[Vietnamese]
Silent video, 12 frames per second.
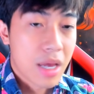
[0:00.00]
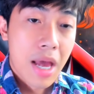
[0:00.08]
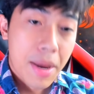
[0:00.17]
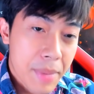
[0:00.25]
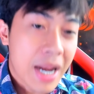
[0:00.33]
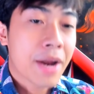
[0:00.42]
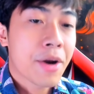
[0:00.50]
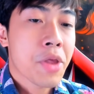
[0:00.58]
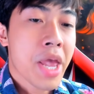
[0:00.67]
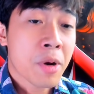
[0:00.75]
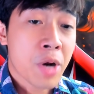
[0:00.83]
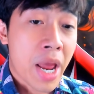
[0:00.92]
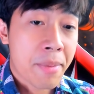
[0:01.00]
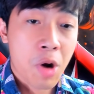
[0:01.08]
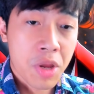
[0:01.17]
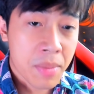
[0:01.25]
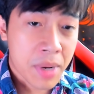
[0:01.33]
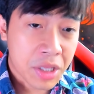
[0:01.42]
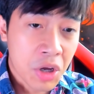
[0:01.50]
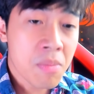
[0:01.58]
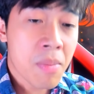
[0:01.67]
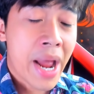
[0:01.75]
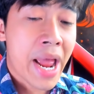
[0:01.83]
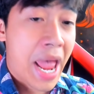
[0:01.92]
Biết là đôi dép nó đẹp rồi, nhưng mà cái tướng
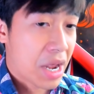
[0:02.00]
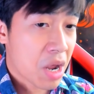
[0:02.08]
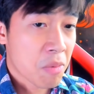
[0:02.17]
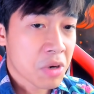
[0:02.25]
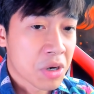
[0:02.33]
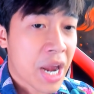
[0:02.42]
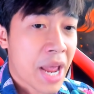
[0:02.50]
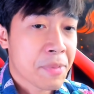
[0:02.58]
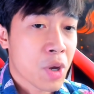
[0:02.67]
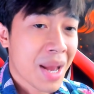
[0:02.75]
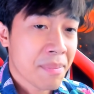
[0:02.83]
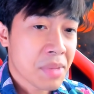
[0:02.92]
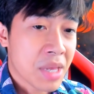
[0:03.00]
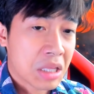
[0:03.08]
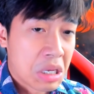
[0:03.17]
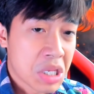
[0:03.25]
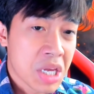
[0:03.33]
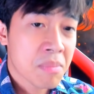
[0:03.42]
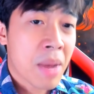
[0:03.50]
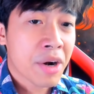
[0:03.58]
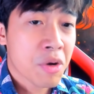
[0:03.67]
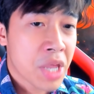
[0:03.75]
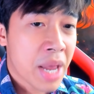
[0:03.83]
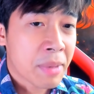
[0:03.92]
bán hàng không có được đẹp cho lắm nha. Tự nhiên bán
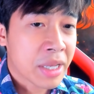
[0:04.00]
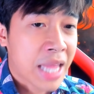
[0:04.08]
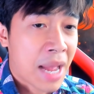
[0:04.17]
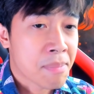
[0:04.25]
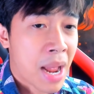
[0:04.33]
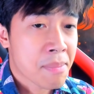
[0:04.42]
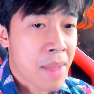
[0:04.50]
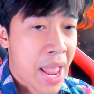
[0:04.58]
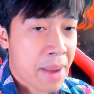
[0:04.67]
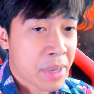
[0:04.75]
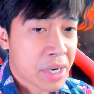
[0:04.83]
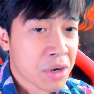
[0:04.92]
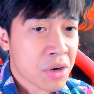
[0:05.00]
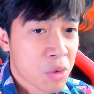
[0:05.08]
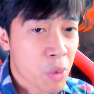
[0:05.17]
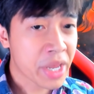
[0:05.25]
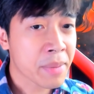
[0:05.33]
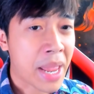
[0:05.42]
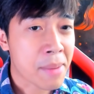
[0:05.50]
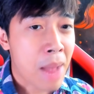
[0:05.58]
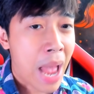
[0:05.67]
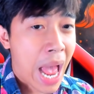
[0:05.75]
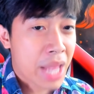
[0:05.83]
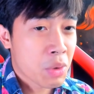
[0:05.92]
đôi dép để tặng bạn bè mà đưa nguyên cái bạn
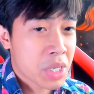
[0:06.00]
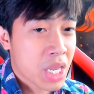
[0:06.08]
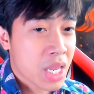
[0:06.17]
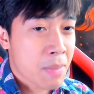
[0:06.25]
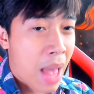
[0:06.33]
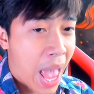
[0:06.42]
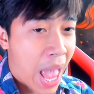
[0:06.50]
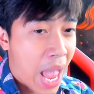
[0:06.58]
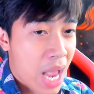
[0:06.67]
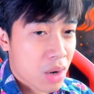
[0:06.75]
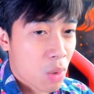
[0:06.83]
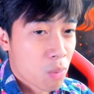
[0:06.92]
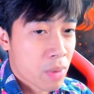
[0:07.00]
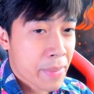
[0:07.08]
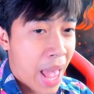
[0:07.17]
bà vô chi với bà. Với bà.